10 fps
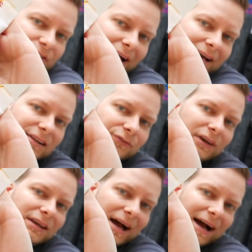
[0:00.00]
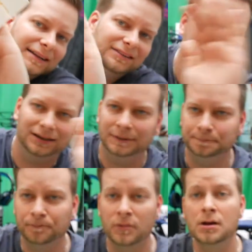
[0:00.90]
denn alles vegan sein?
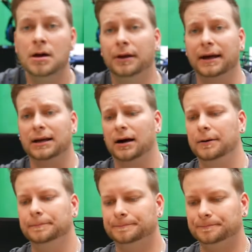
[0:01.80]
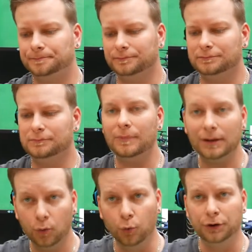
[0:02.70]
Na egal.
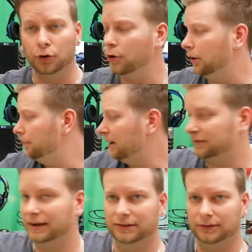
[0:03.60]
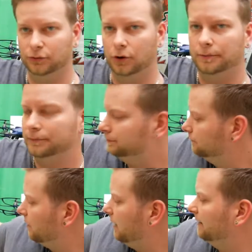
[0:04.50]
Ohne Gehirn, mach weiter. So,
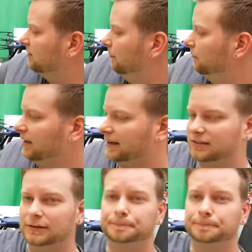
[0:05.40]
Item 6.